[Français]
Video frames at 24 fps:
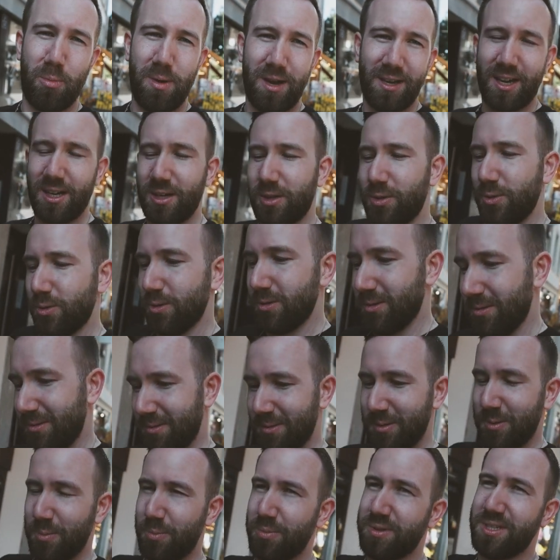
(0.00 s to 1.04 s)
marquer le coup,
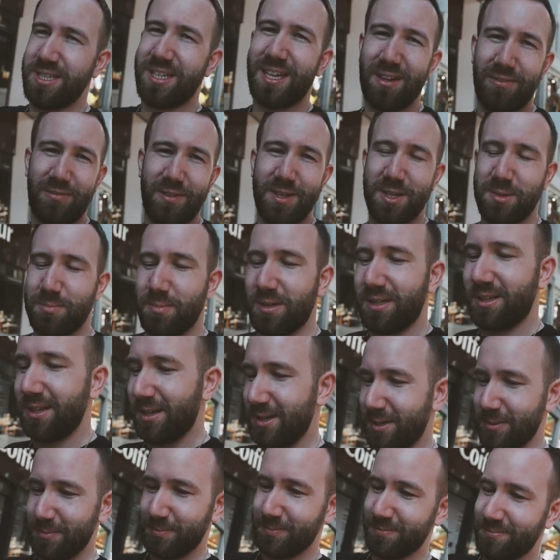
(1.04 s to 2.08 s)
petit café ce
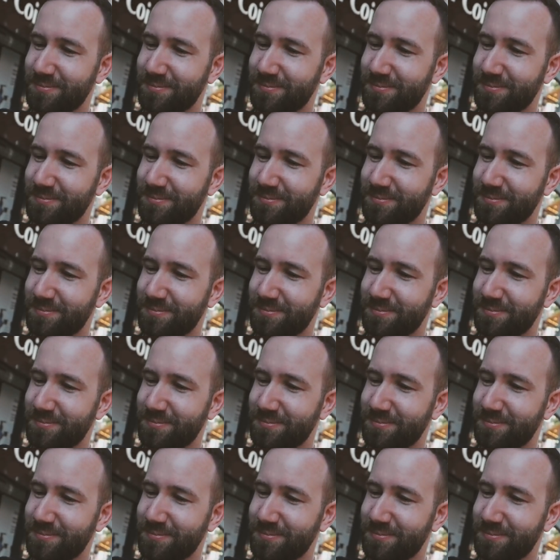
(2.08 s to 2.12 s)
matin.